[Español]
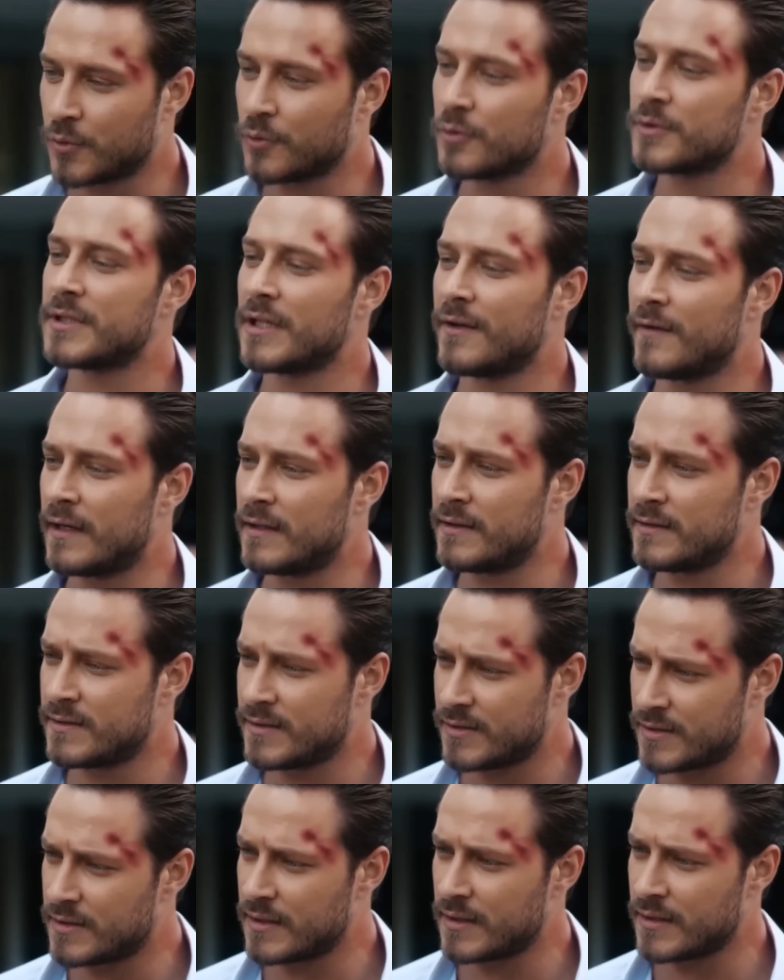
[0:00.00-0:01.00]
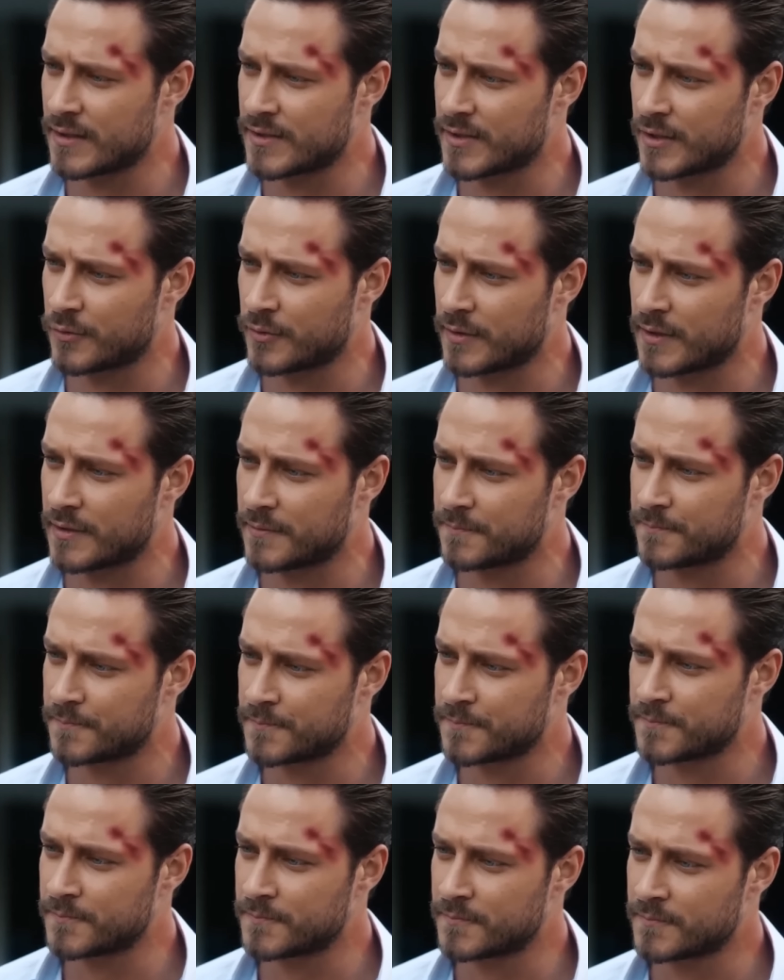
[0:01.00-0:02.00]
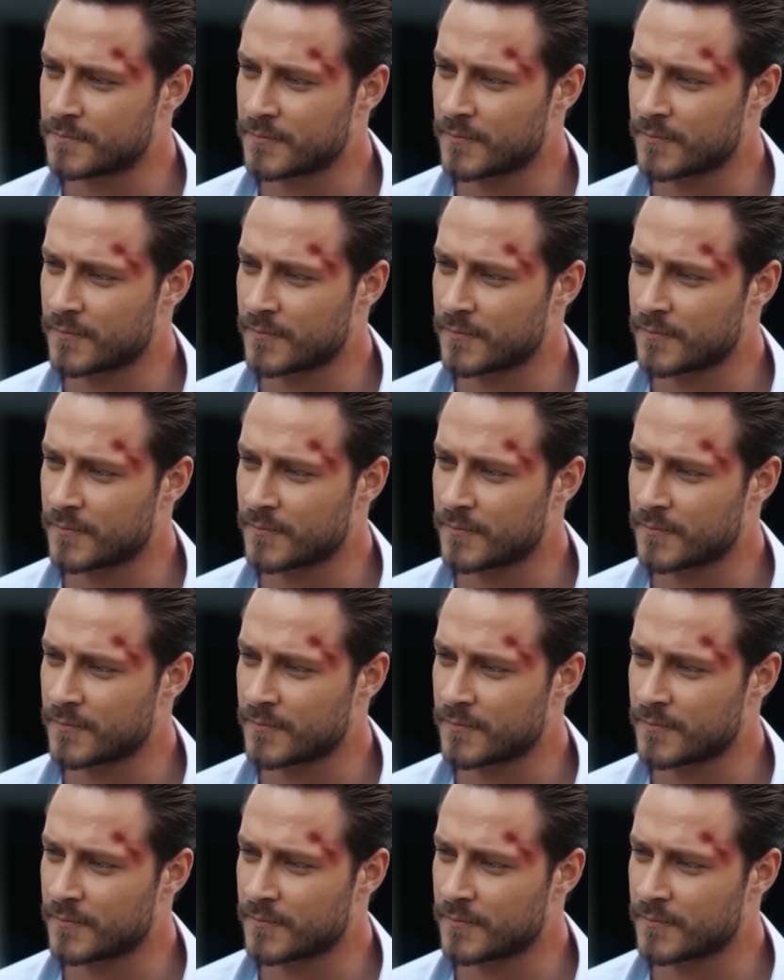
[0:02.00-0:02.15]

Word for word: Efsun, por su parte, encuentra en Emir